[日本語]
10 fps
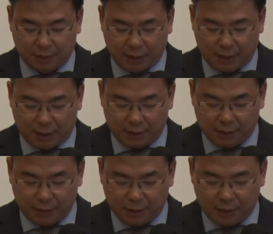
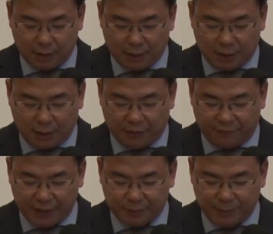ベトナムに対し
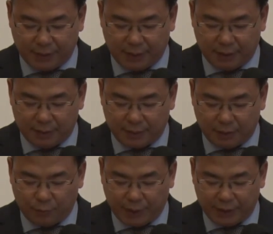ましおきま
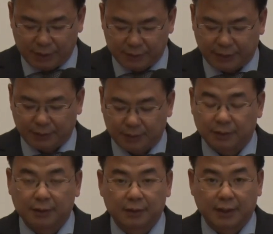して、
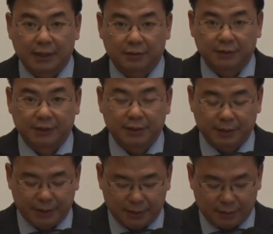え投資、
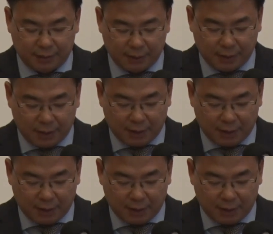え建